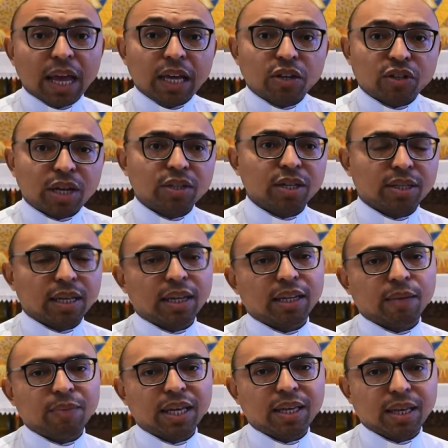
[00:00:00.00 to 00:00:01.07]
E já adiantando
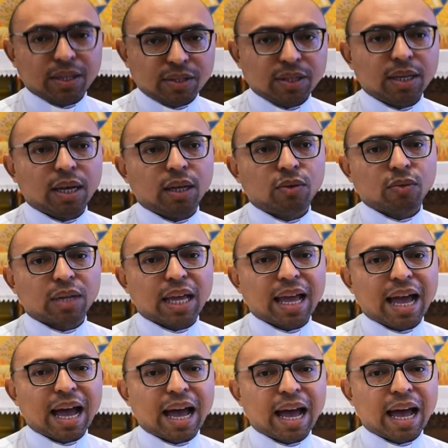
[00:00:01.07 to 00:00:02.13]
também que esse ano, né,
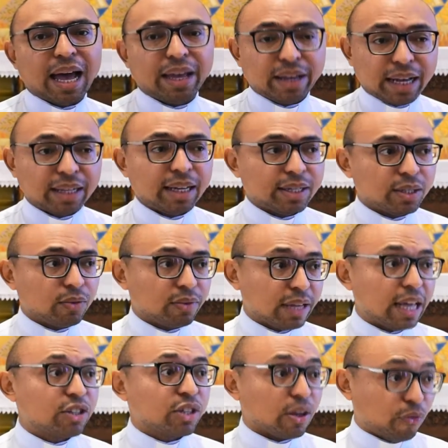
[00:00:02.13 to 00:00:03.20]
a arrecadação
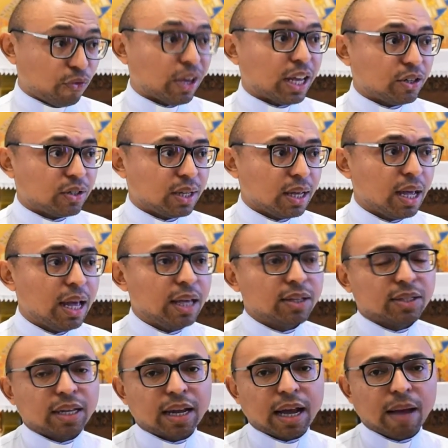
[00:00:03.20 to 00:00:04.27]
desta festa
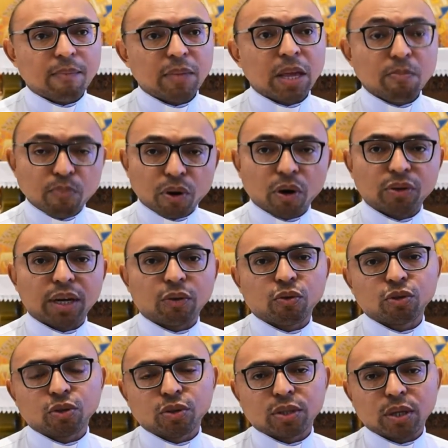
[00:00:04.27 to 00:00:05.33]
será em prol da
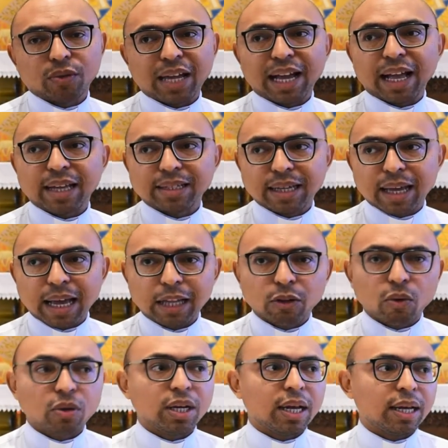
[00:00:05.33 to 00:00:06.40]
construção da casa
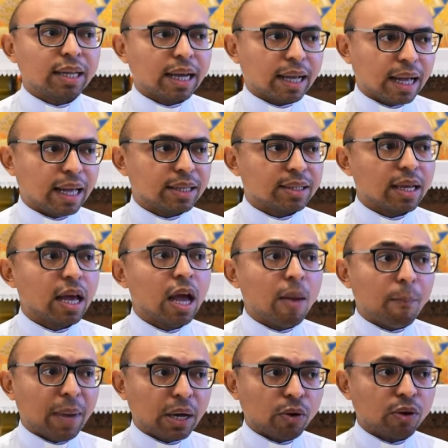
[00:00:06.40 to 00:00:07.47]
canônica da casa
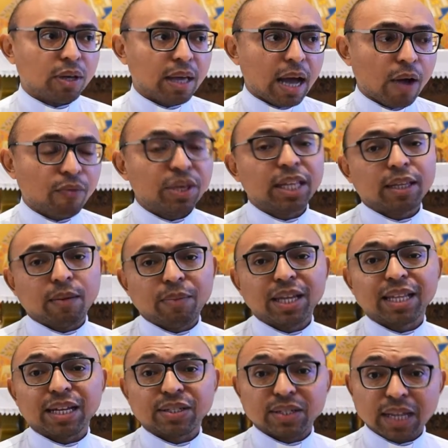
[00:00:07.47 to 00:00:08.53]
paroquial e
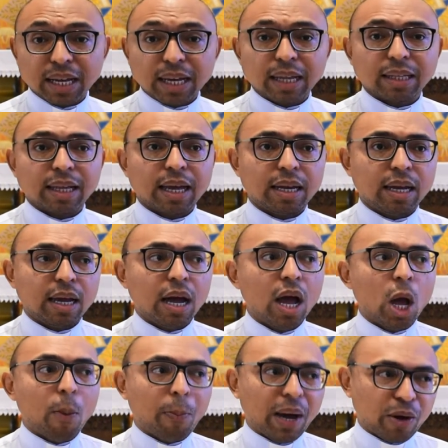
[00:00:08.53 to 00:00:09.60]
também da secretaria
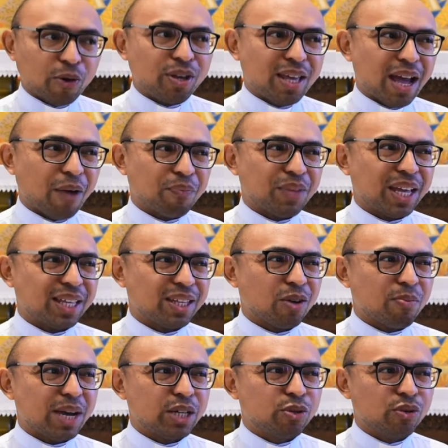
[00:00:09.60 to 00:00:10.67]
paroquial, né?
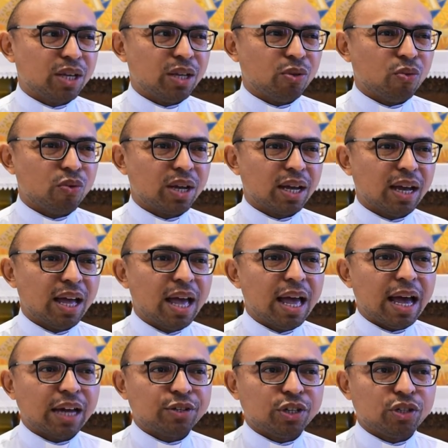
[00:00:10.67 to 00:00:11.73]
Então, mais do que nunca,
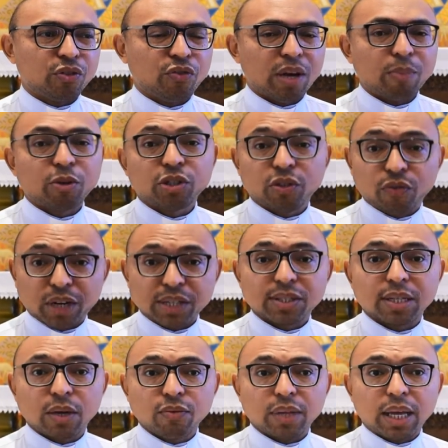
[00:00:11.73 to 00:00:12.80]
a gente vê a
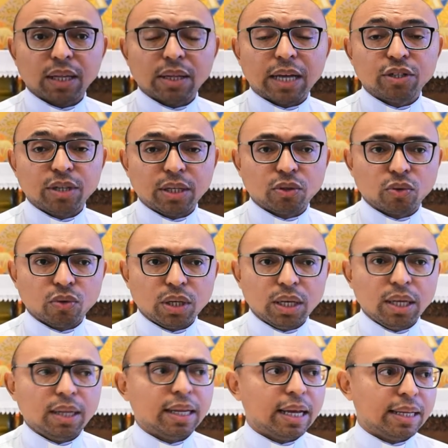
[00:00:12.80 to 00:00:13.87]
motivação, né, da
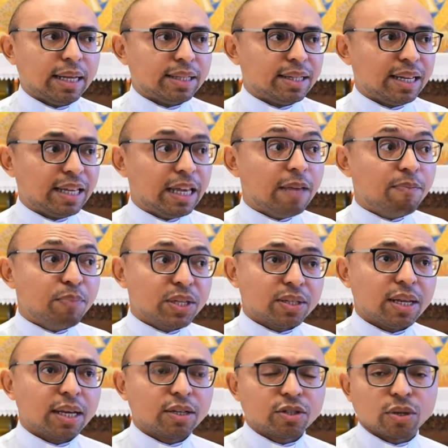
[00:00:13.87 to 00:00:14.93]
diretoria, né, das equipes,
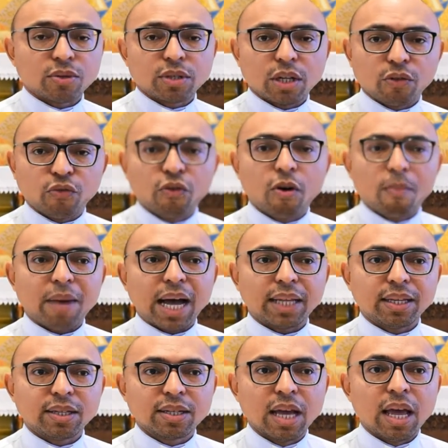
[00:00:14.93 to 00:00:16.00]
né, que estão sendo
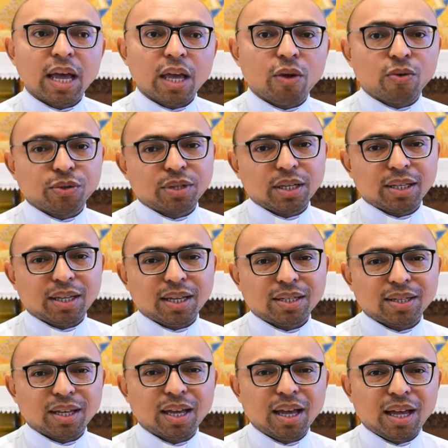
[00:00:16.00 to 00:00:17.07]
formadas e com
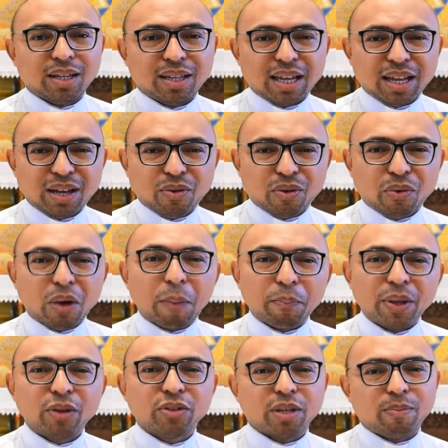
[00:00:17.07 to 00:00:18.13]
certeza né, é um
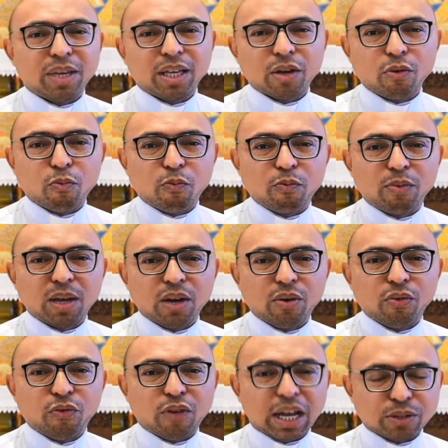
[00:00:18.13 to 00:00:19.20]
apelo também que eu que
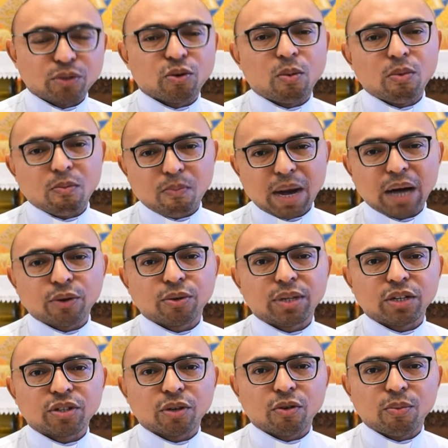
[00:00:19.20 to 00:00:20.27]
eu faço como pároco
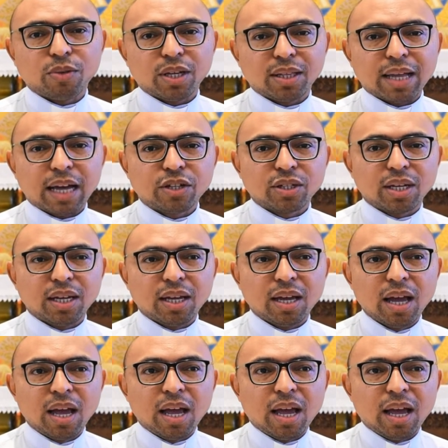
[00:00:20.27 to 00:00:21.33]
desta comunidade que
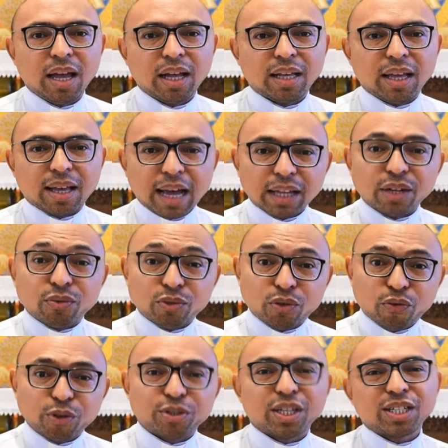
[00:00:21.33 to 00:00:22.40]
que cada um de
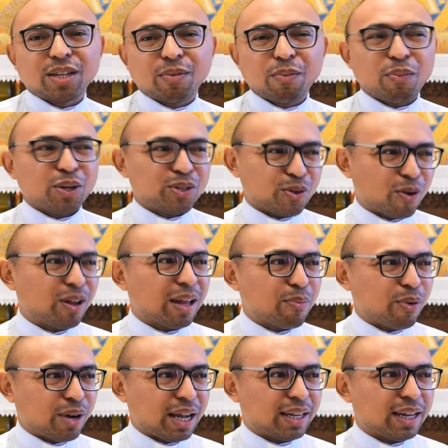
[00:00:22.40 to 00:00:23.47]
vocês também possa
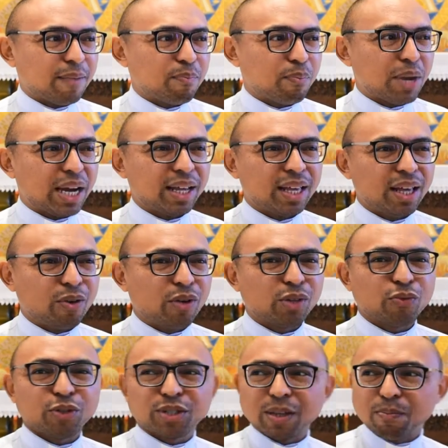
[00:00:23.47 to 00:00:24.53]
colaborar, né? Para que
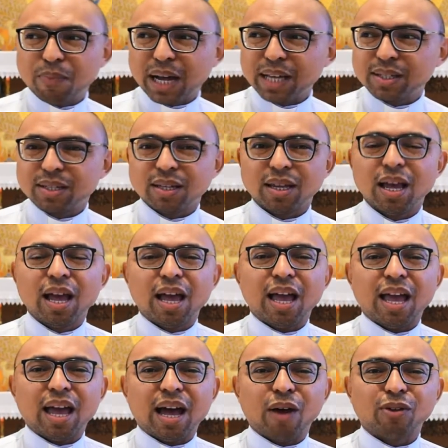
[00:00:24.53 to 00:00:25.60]
quando você passe
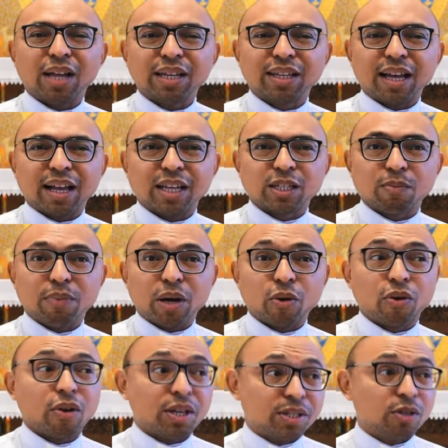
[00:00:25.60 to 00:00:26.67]
é, ao lado da casa
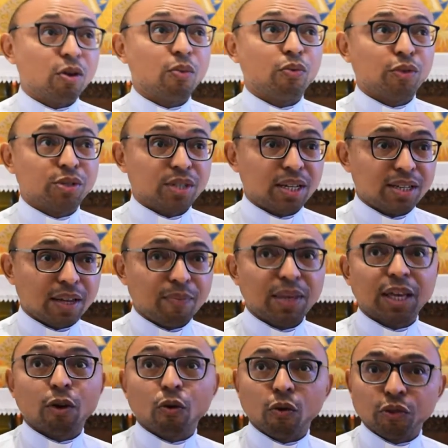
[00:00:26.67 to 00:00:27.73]
paroquial, assim como vocês
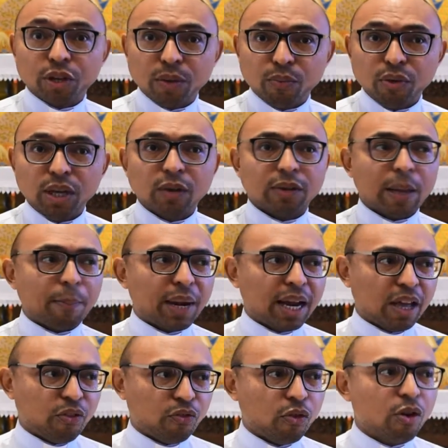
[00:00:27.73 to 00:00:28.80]
também que contribuíram, né, para a
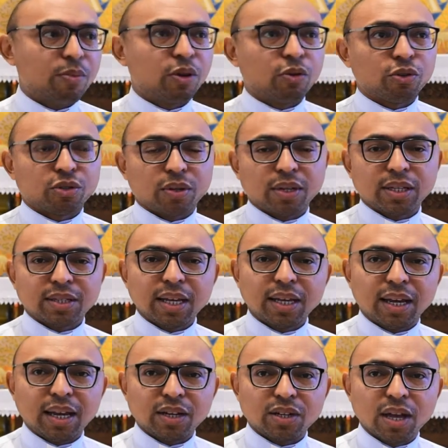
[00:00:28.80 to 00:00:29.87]
reforma e construção dessa
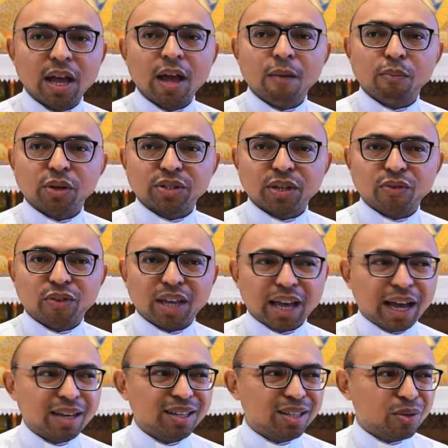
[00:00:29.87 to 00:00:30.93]
igreja, possa ver
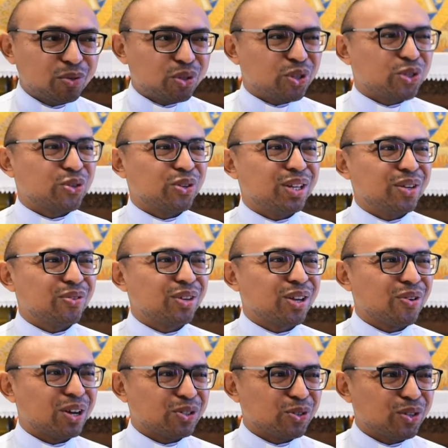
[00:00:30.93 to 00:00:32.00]
ali tem um tijolinho
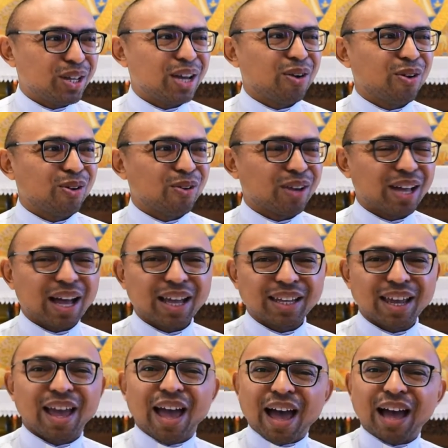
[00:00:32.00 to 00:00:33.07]
que eu ajudei a colocar,
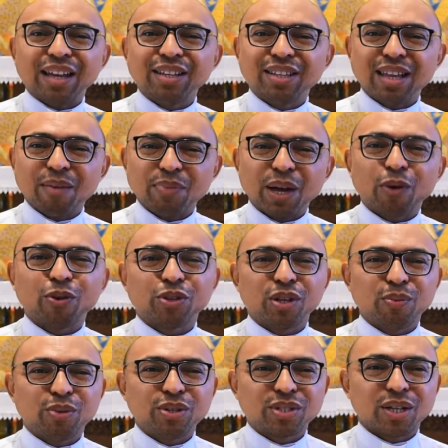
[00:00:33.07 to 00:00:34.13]
né? Ali tem a minha
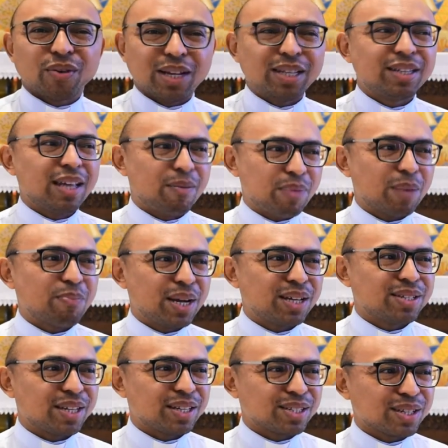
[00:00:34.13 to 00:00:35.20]
contribuição, ali tem a minha
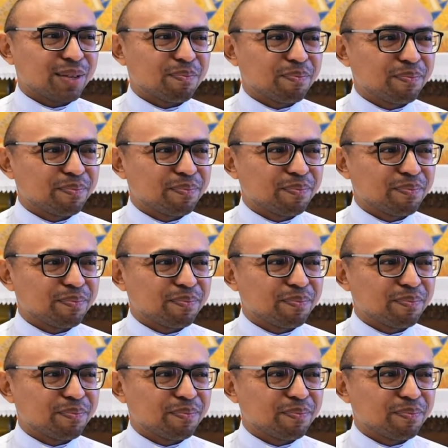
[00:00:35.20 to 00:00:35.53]
presença.